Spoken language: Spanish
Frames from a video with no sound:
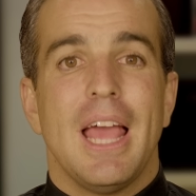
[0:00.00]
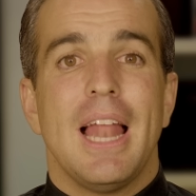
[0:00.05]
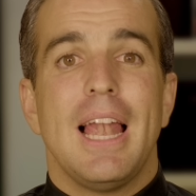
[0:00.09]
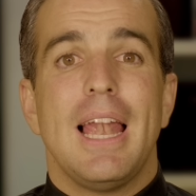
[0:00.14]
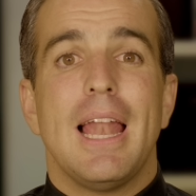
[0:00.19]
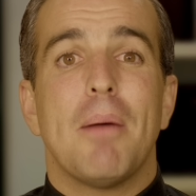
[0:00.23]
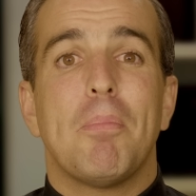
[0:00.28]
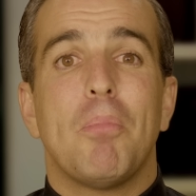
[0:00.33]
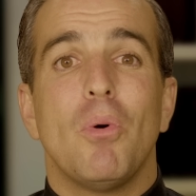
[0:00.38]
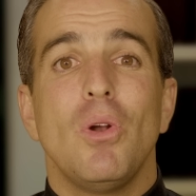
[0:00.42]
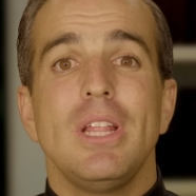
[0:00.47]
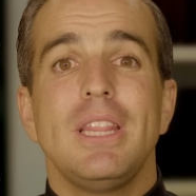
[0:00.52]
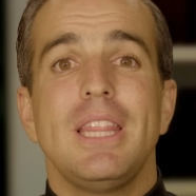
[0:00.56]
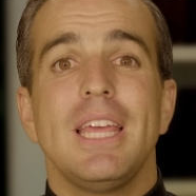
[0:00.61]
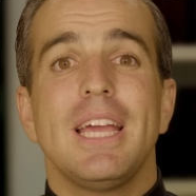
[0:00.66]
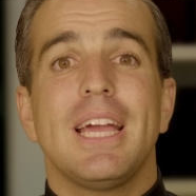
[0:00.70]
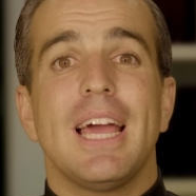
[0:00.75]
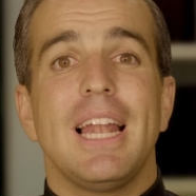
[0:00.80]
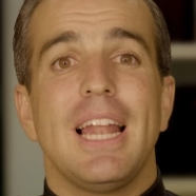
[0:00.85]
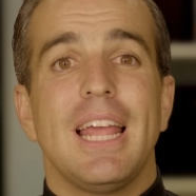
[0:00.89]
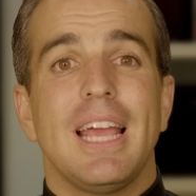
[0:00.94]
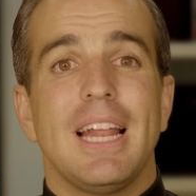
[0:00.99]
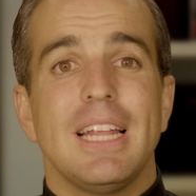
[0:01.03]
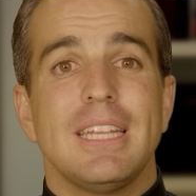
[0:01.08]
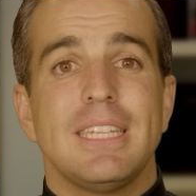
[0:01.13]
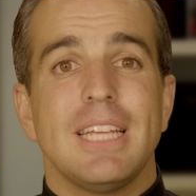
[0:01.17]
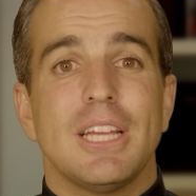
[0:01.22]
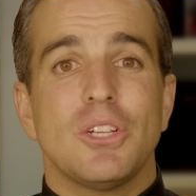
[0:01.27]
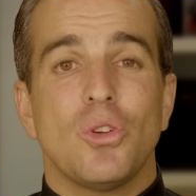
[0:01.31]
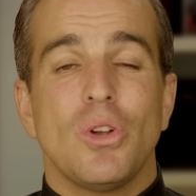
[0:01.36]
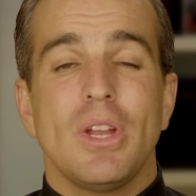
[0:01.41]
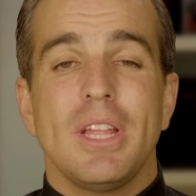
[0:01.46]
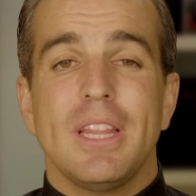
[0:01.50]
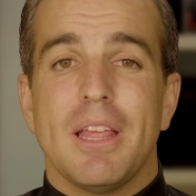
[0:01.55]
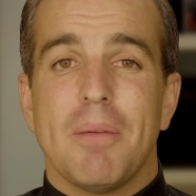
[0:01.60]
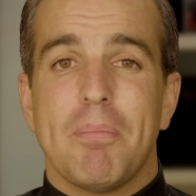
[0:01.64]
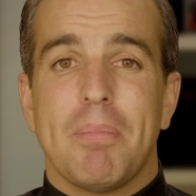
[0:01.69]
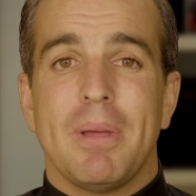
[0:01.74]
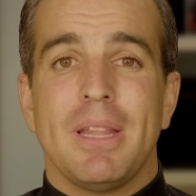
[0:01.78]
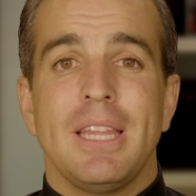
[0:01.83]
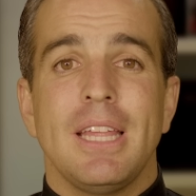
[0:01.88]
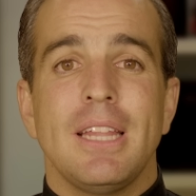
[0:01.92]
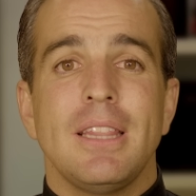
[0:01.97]
La política y la Iglesia son
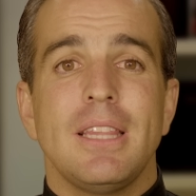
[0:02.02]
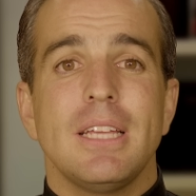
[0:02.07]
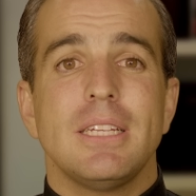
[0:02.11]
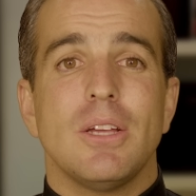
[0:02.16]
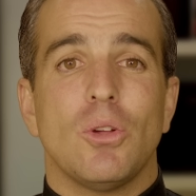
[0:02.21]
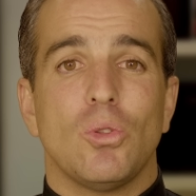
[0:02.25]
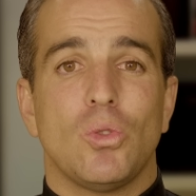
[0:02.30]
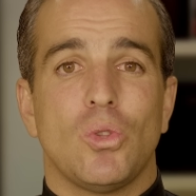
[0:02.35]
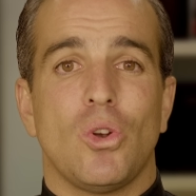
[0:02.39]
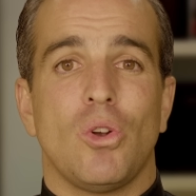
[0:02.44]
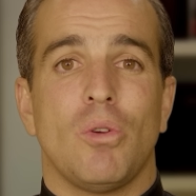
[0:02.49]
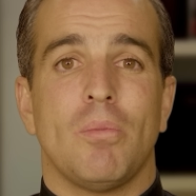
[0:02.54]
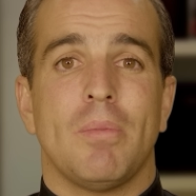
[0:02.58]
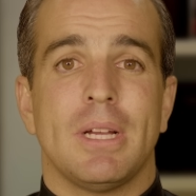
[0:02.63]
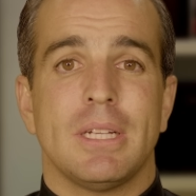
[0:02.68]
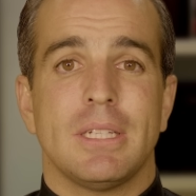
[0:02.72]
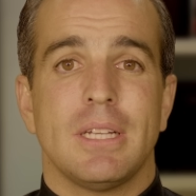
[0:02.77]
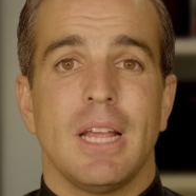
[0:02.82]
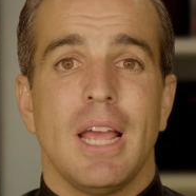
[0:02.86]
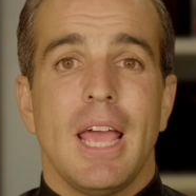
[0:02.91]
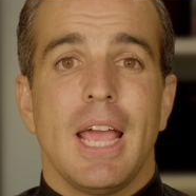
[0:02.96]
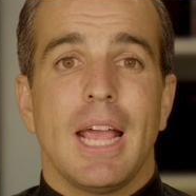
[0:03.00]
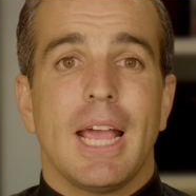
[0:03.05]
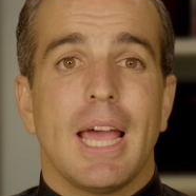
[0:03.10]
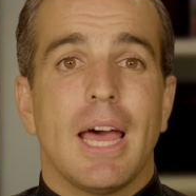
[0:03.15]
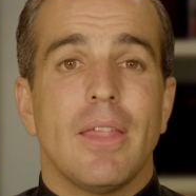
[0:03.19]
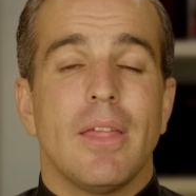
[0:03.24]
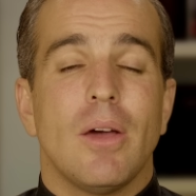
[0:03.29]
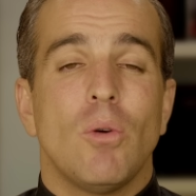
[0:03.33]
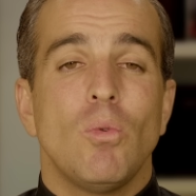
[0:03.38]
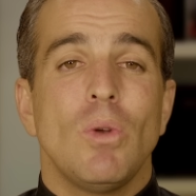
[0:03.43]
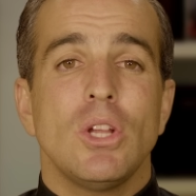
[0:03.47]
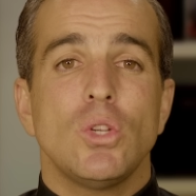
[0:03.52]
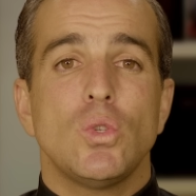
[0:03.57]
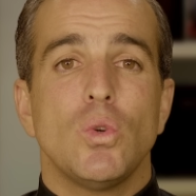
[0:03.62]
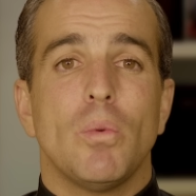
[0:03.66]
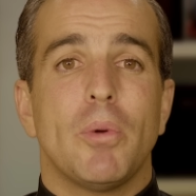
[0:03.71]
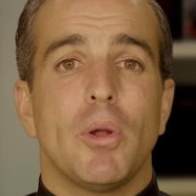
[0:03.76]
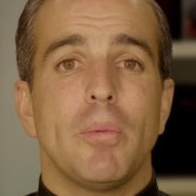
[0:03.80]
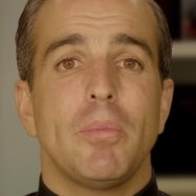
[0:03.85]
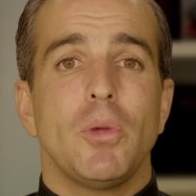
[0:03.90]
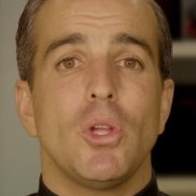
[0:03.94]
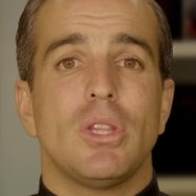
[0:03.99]
independientes y autónomas, cada una en su
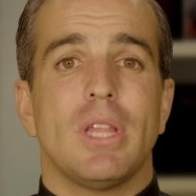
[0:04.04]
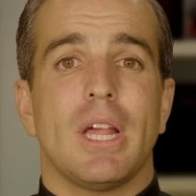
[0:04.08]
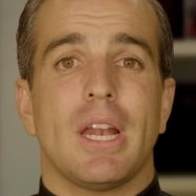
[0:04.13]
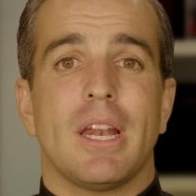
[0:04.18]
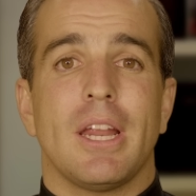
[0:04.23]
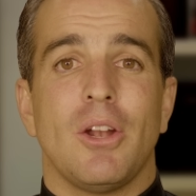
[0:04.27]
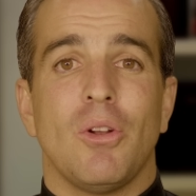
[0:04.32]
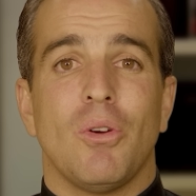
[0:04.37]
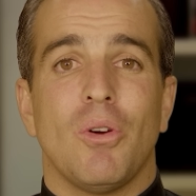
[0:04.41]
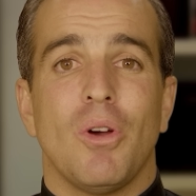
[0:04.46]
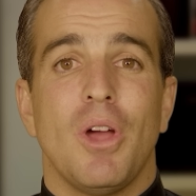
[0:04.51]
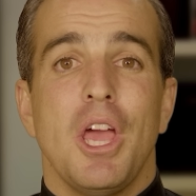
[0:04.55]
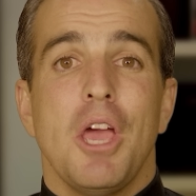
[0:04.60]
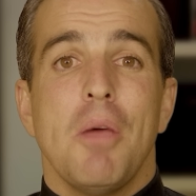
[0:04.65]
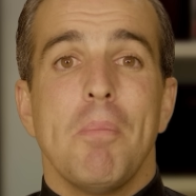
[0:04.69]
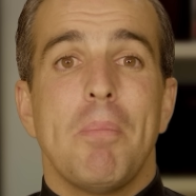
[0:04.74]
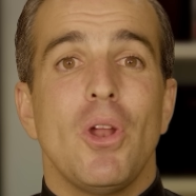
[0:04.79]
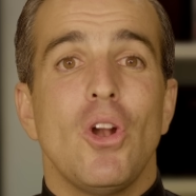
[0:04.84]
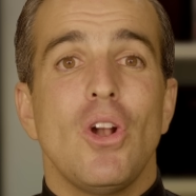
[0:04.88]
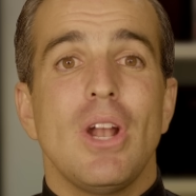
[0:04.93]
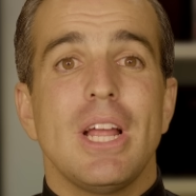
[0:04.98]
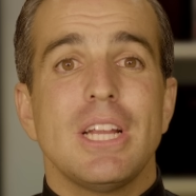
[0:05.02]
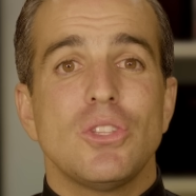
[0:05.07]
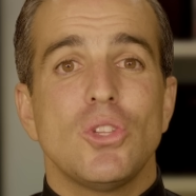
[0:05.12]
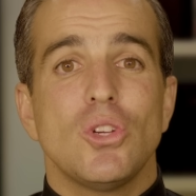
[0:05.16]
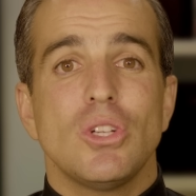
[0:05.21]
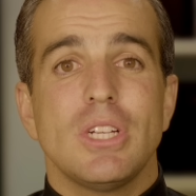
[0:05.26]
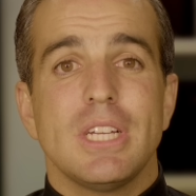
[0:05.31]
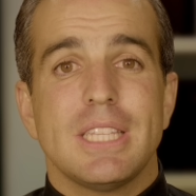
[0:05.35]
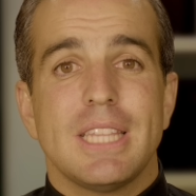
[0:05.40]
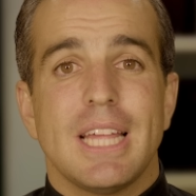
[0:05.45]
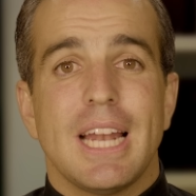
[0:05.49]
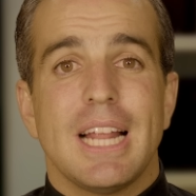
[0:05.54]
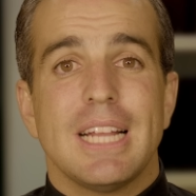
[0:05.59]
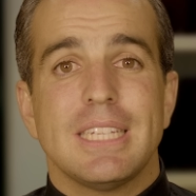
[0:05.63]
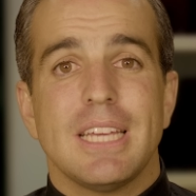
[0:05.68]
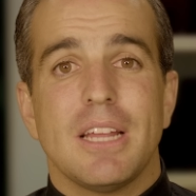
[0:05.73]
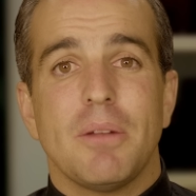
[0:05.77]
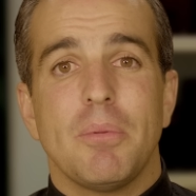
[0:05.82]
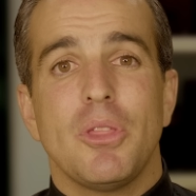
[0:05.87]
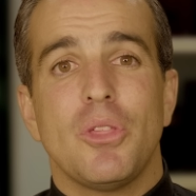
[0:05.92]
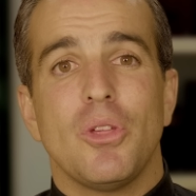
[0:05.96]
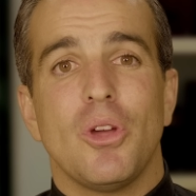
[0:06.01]
propio terreno, pero las dos están al
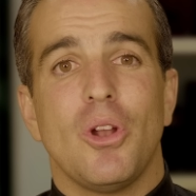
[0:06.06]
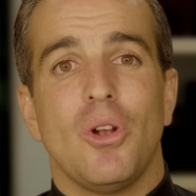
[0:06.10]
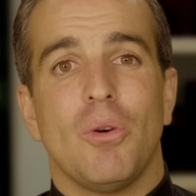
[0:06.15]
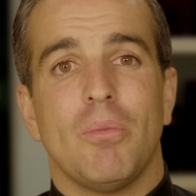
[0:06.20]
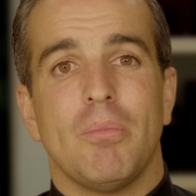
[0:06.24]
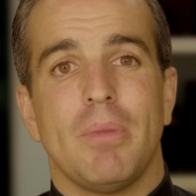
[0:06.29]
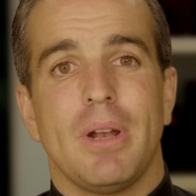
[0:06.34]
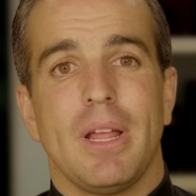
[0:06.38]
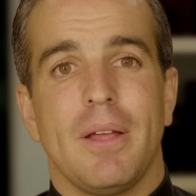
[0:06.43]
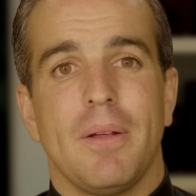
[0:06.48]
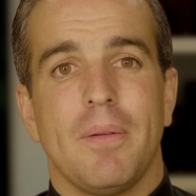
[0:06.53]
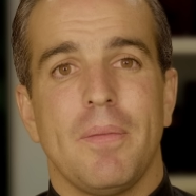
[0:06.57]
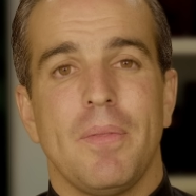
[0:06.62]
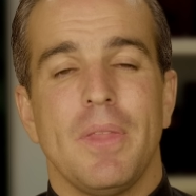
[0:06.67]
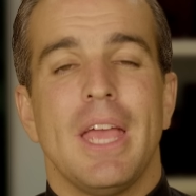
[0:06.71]
servicio del hombre.